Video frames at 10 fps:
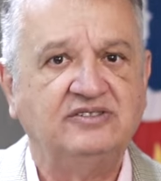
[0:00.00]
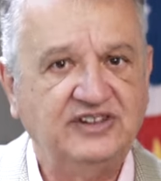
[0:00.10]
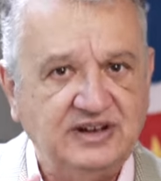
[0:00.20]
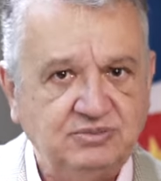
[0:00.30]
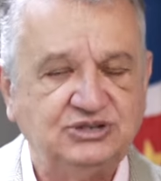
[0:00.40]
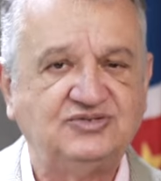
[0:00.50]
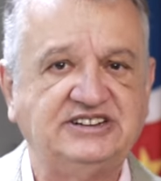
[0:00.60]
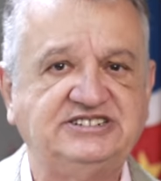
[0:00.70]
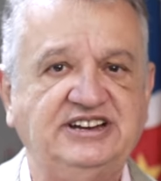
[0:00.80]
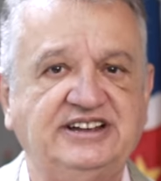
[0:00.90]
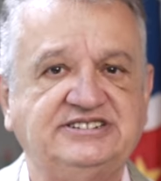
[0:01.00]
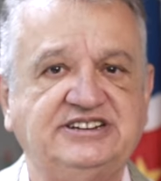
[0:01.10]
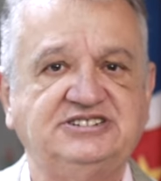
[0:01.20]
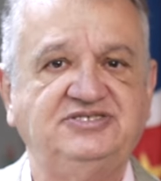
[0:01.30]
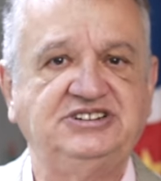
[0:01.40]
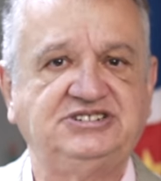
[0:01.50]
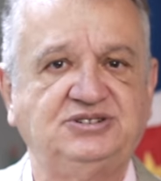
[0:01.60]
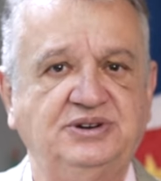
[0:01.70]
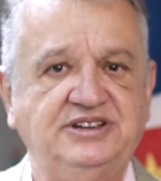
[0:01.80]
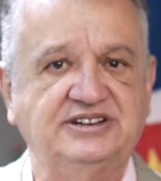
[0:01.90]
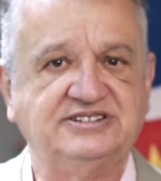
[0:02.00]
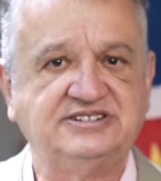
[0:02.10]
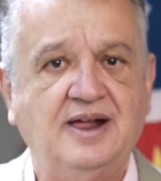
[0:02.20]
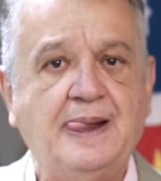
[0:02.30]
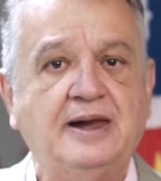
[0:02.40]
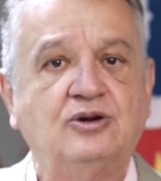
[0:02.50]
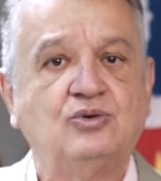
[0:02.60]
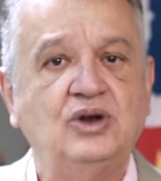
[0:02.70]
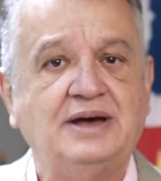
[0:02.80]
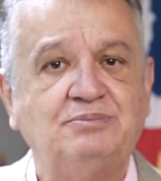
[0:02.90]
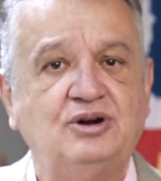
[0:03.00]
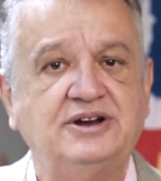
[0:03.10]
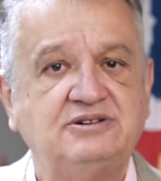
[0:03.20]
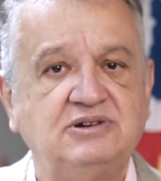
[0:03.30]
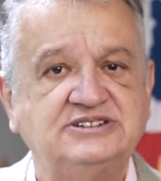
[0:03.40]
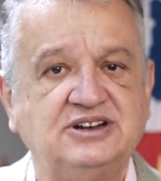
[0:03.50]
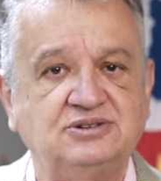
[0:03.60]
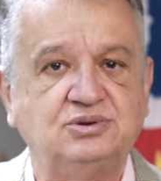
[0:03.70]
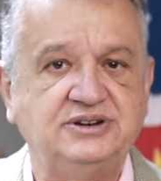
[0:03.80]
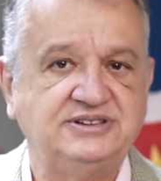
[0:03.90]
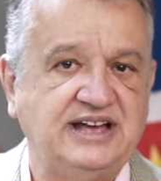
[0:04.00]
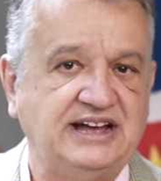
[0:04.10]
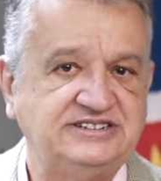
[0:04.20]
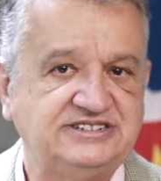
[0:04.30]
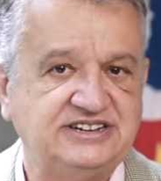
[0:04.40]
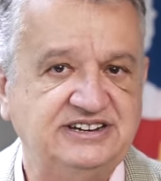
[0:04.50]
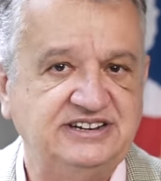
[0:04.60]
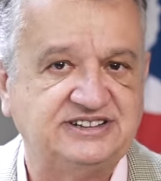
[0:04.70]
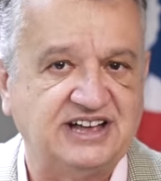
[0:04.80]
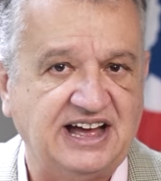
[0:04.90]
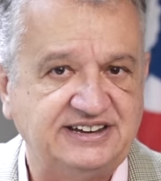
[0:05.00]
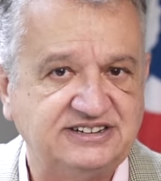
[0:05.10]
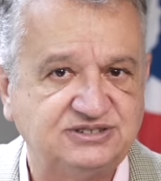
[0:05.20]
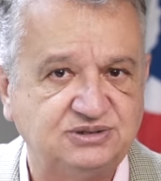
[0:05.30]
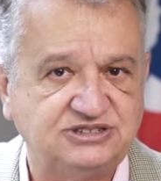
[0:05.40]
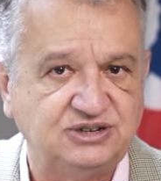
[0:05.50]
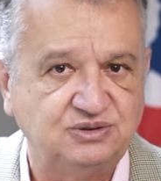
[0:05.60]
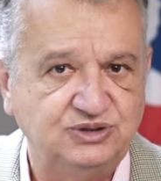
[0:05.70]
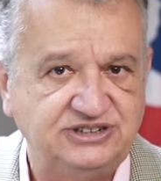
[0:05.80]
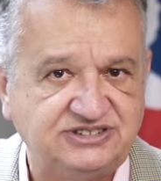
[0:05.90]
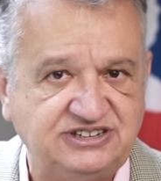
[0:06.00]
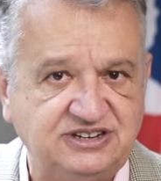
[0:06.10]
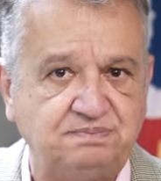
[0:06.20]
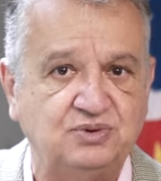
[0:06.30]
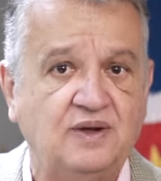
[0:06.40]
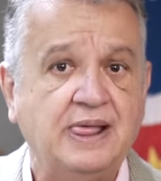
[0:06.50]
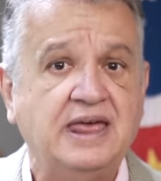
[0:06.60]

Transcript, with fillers: Vamos fazer essas vistorias. Colabore com as autoridades sanitárias do seu município.